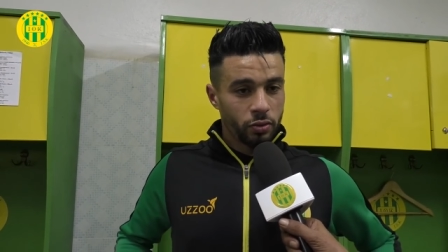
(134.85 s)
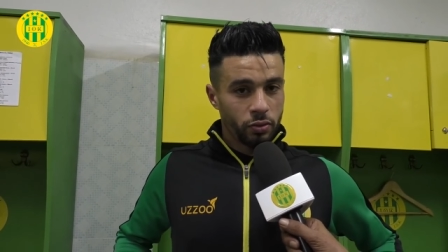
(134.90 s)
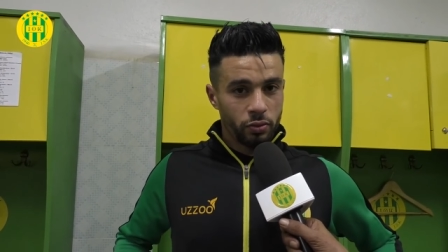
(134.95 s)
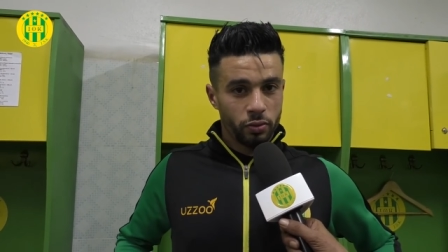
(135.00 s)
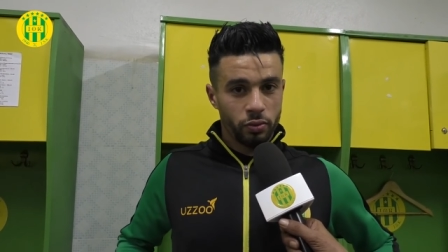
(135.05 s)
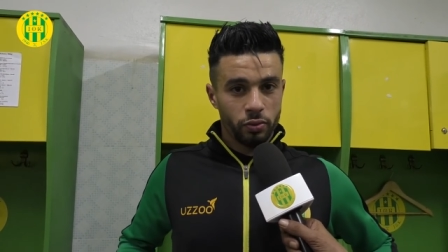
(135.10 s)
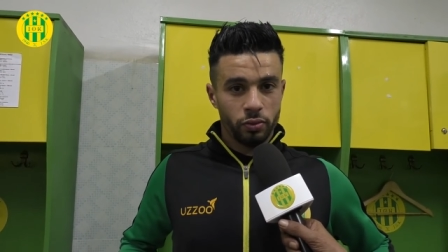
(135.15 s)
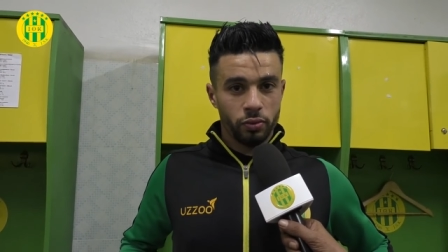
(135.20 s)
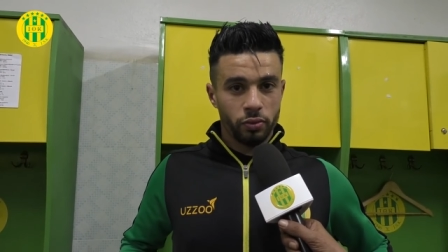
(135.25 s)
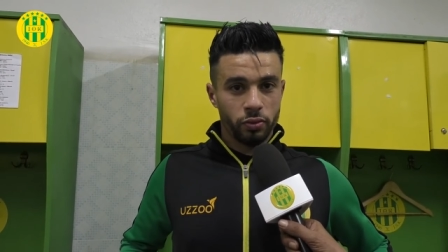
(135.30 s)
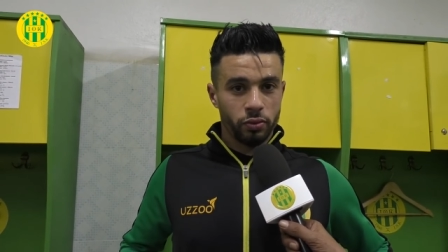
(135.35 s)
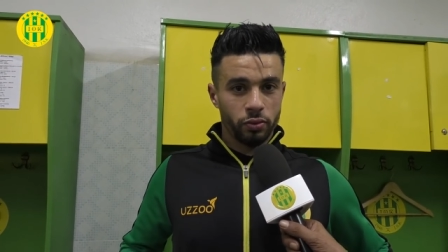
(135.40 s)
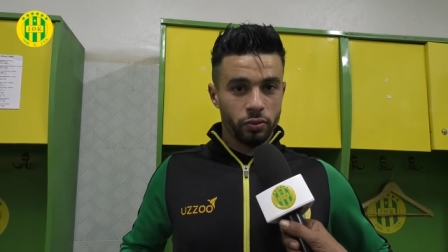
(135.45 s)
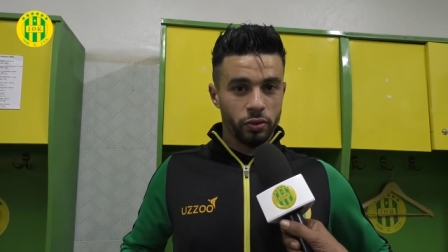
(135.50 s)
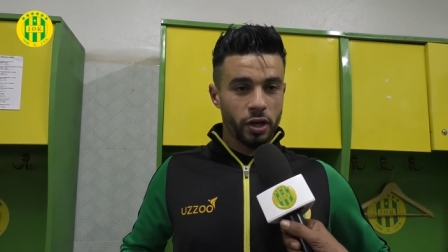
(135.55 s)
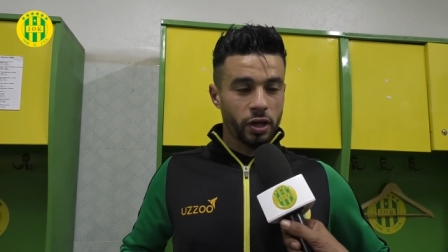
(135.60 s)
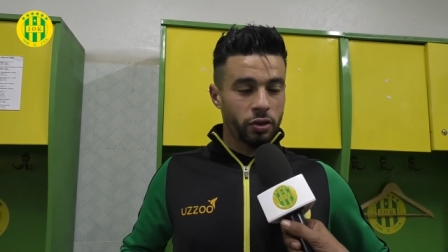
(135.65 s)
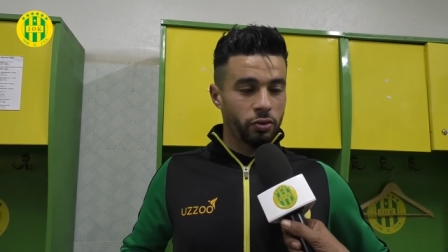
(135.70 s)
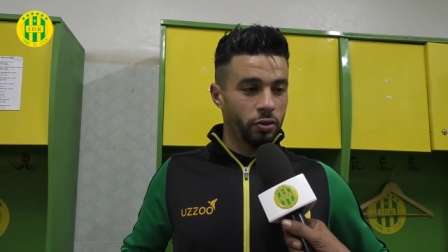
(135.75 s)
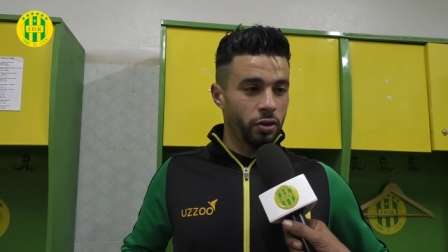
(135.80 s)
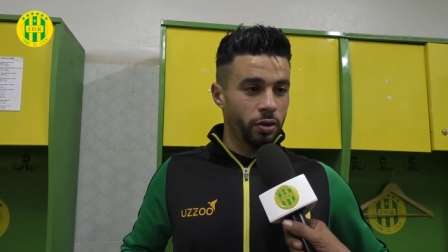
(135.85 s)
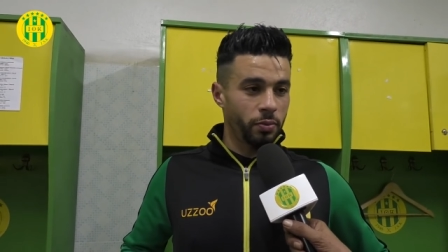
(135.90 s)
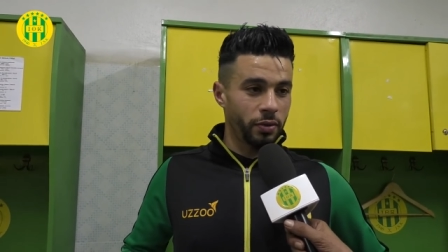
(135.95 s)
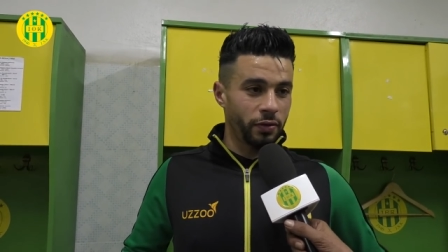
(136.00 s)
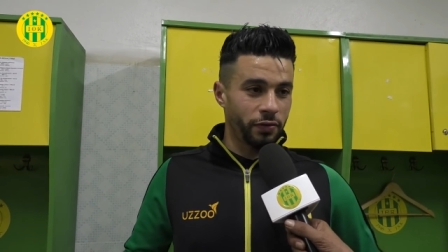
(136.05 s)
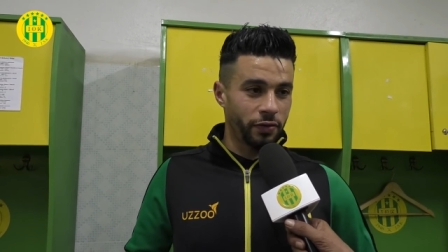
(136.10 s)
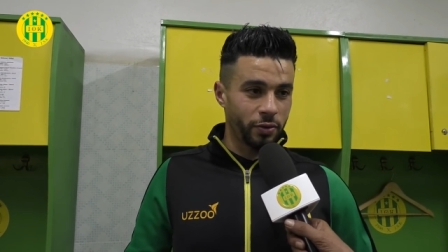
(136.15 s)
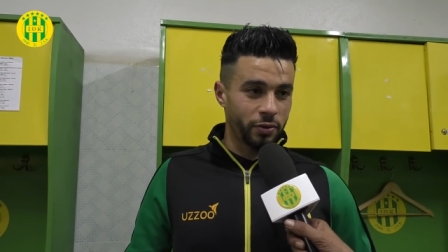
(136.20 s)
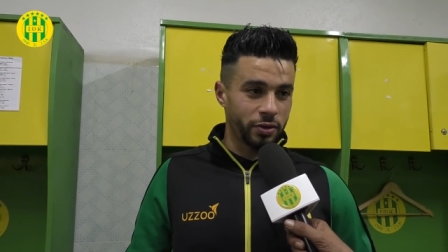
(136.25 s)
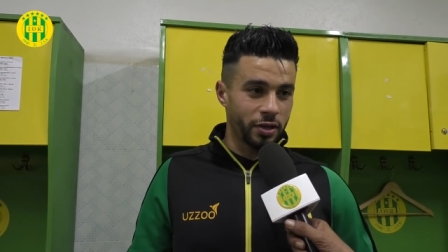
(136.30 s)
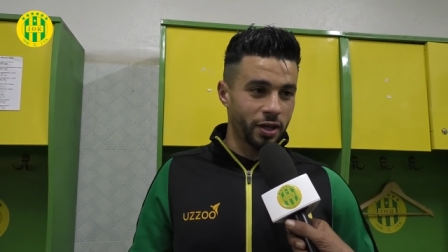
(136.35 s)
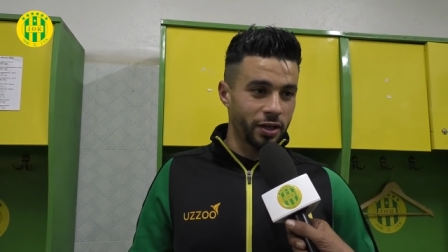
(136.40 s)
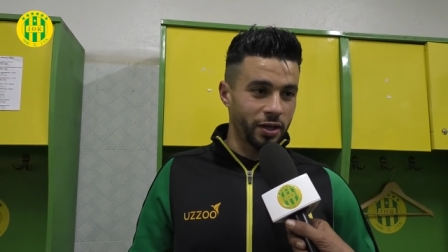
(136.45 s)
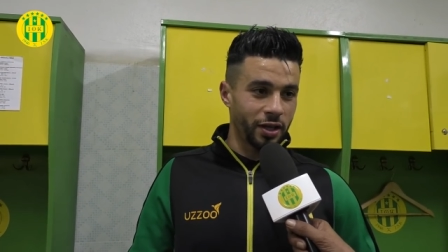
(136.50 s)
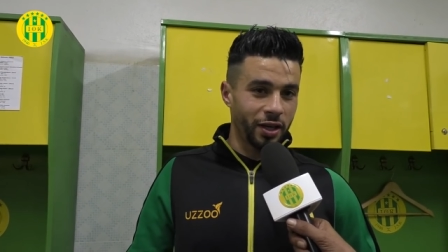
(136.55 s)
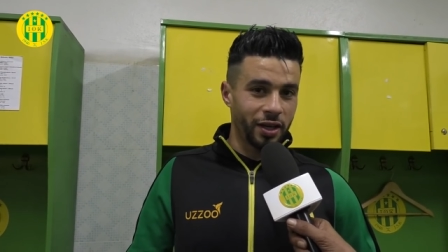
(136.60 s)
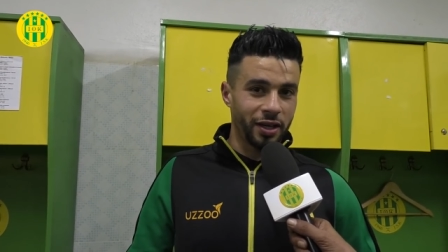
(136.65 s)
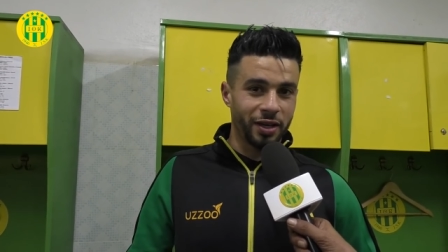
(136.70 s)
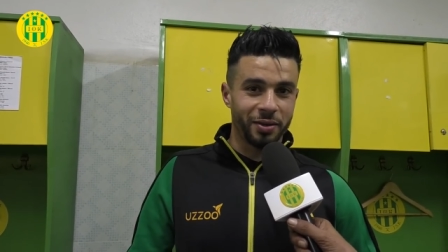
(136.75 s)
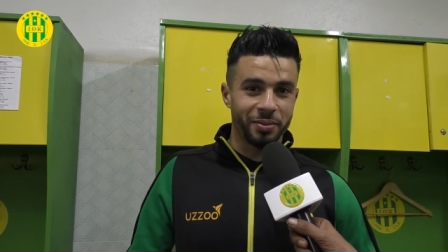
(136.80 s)
ونهدوا لهم الفوز هذا
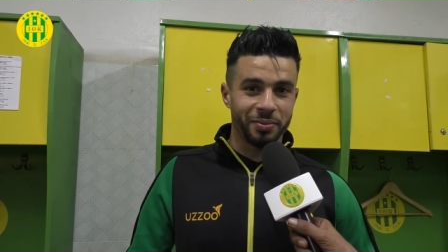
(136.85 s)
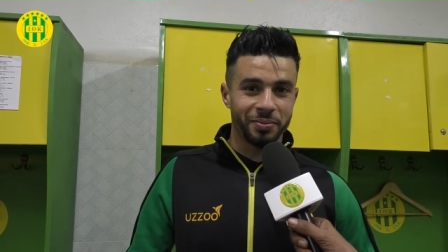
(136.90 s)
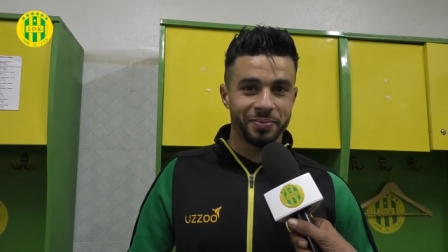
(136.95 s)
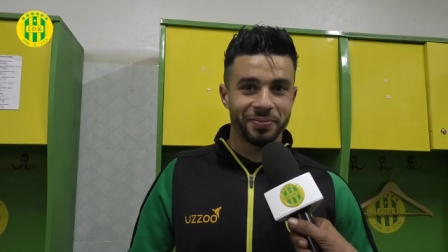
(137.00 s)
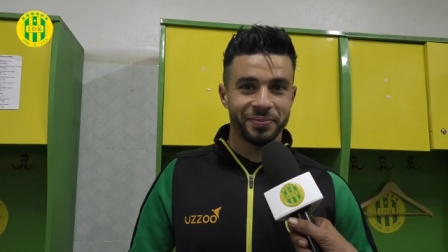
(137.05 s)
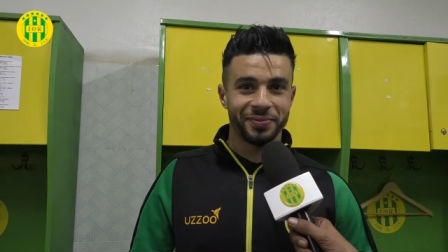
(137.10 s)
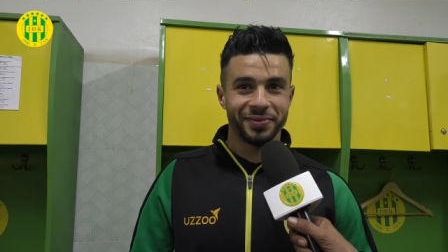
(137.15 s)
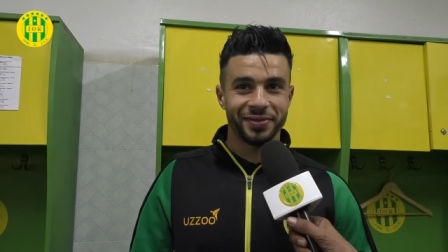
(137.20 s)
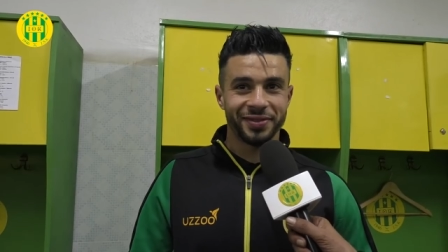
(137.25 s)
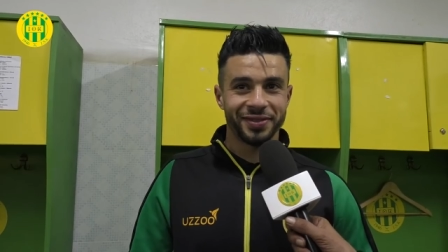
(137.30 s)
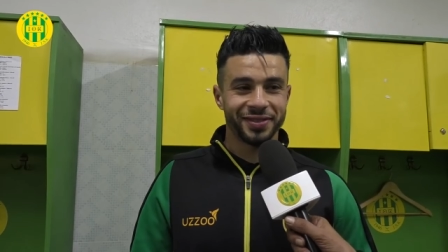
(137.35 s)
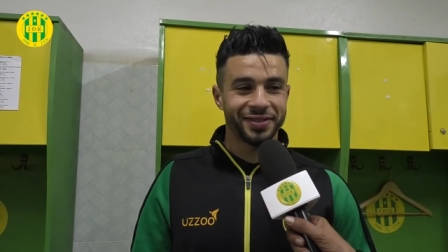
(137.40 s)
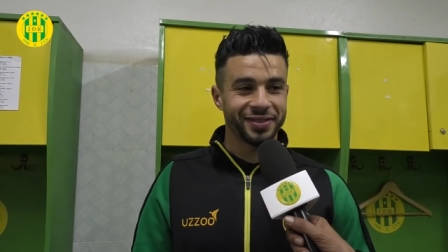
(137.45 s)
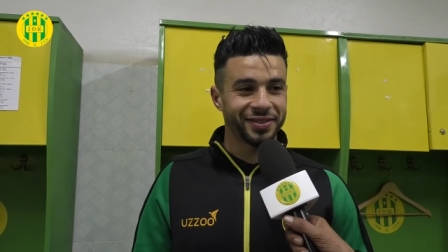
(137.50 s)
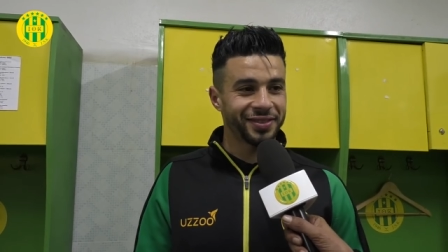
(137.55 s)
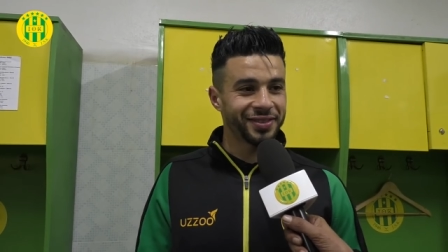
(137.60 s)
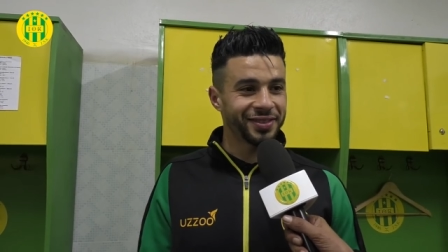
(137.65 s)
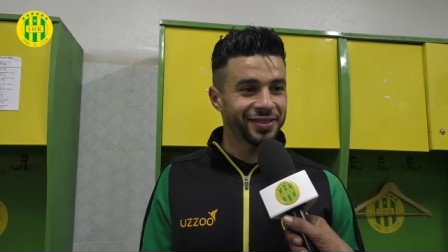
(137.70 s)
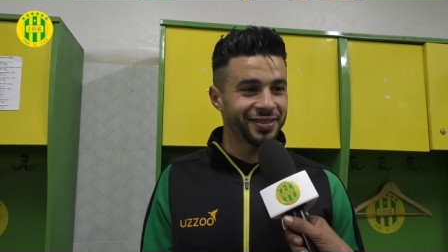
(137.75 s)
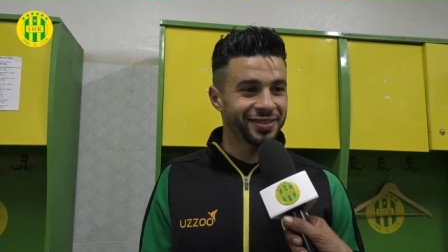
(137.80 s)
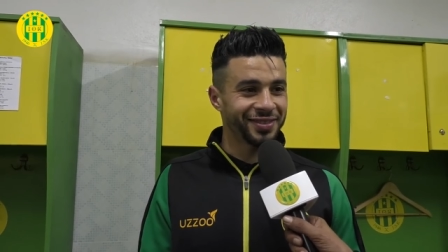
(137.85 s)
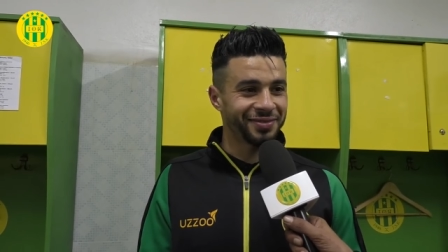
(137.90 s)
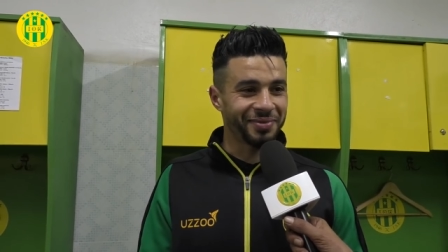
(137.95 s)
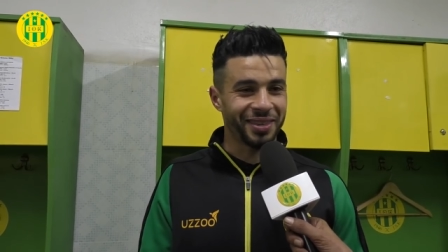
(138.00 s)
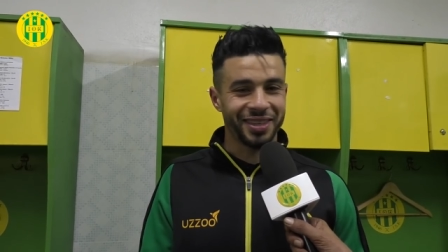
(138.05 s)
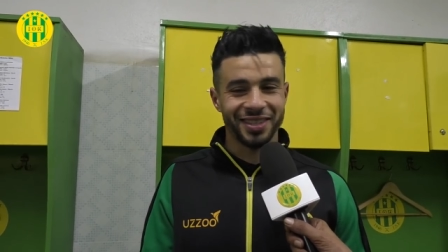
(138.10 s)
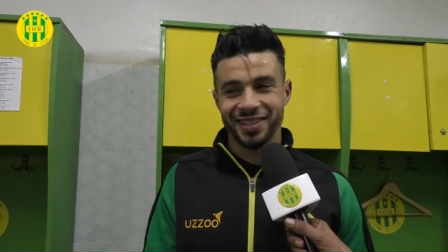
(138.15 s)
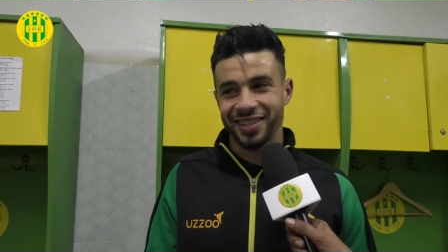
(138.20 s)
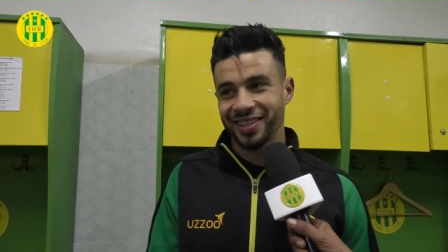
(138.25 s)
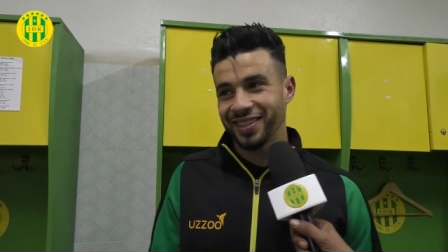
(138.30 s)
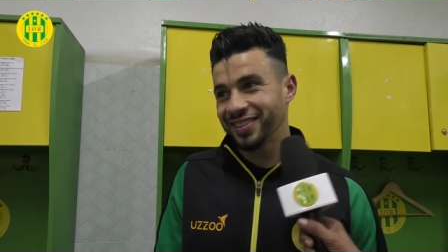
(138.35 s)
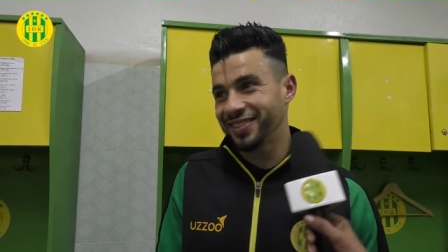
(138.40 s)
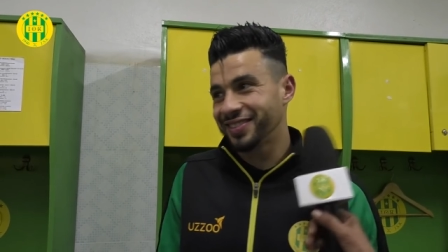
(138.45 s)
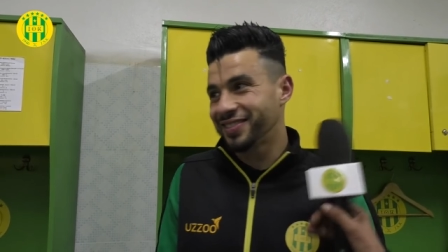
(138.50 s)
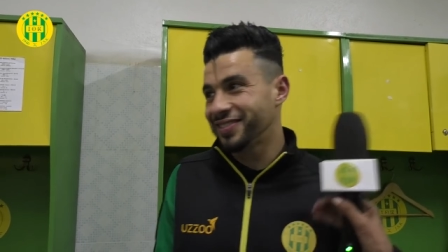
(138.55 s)
عليهم ميرسي